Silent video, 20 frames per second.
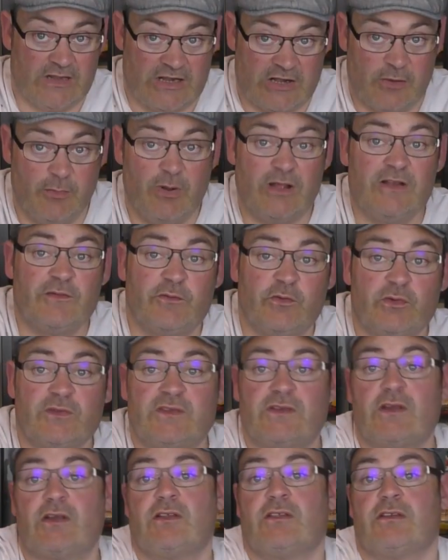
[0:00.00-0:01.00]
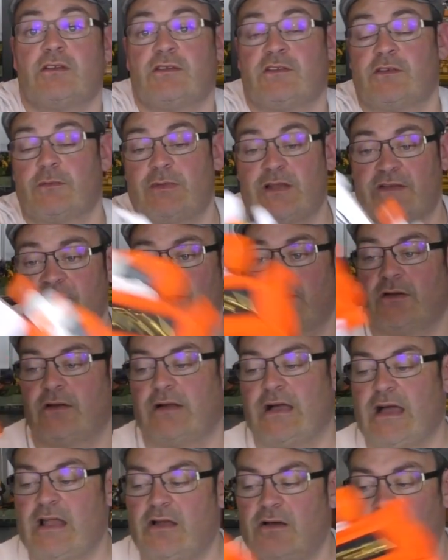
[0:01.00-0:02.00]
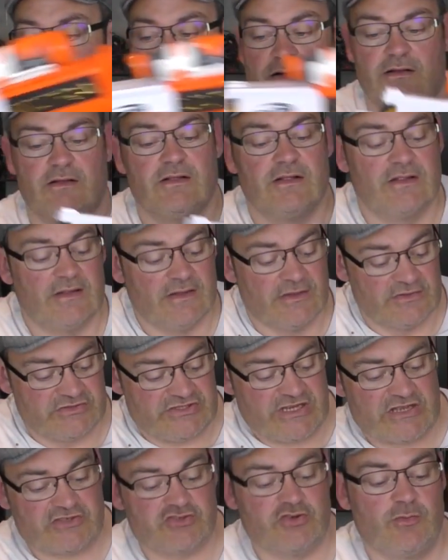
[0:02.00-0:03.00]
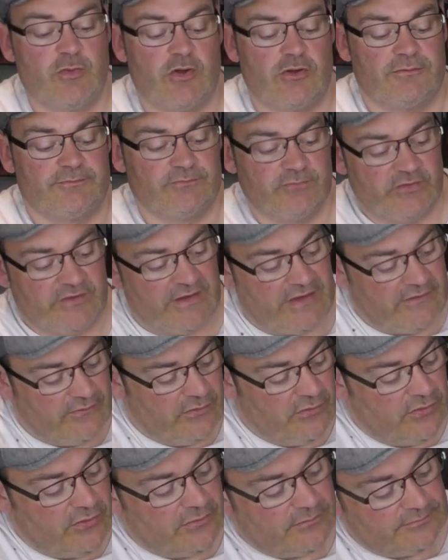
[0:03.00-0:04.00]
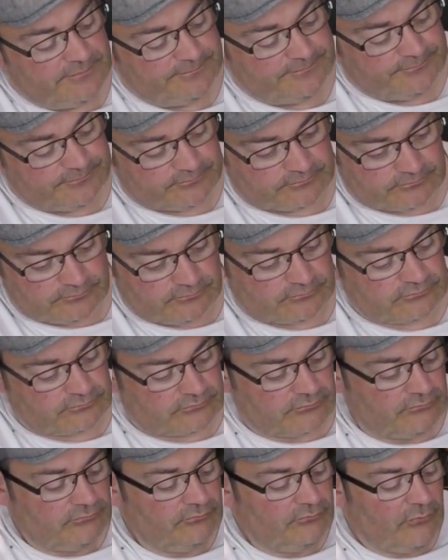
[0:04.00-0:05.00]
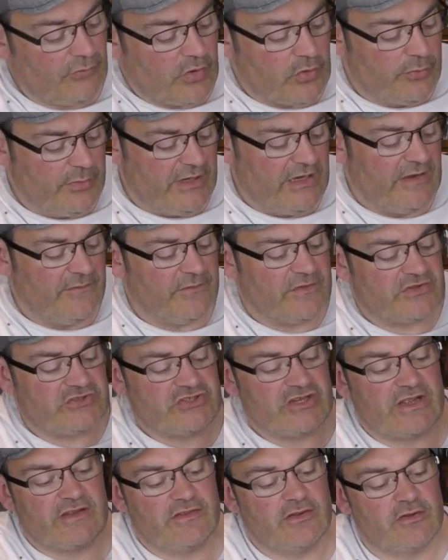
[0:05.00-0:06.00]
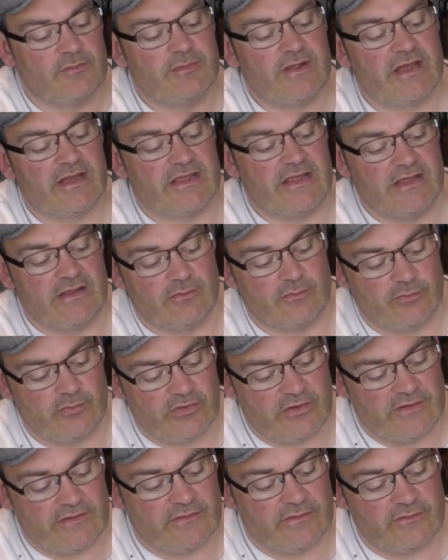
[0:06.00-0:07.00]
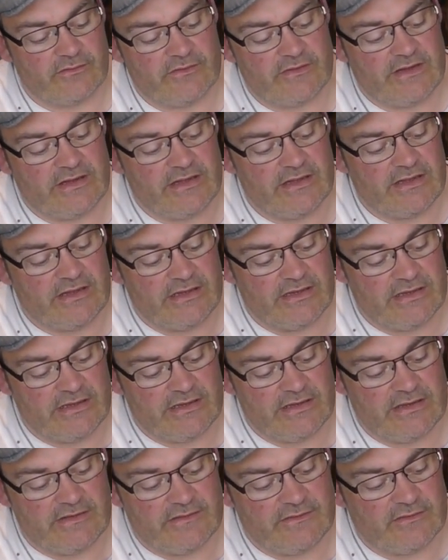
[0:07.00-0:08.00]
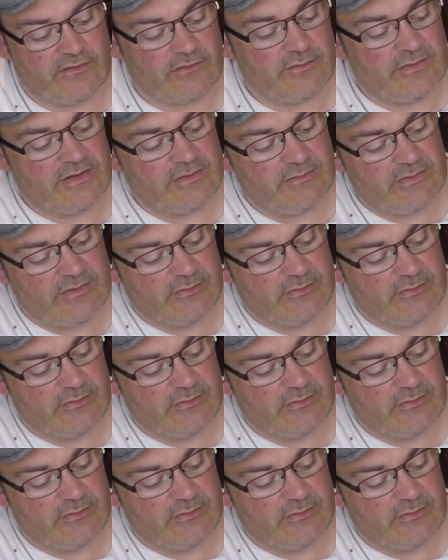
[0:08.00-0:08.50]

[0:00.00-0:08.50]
Comment il fonctionne ce blaster Alors, chargement, vous avez vu, on met les fléchettes dans le barillet. On peut les enlever et les remettre.